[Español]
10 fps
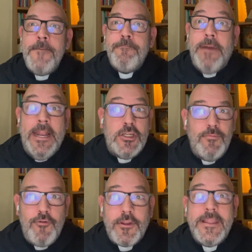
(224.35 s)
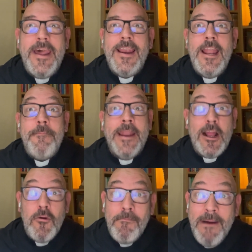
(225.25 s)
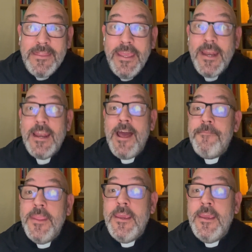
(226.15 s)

para soportarla, para combatirla,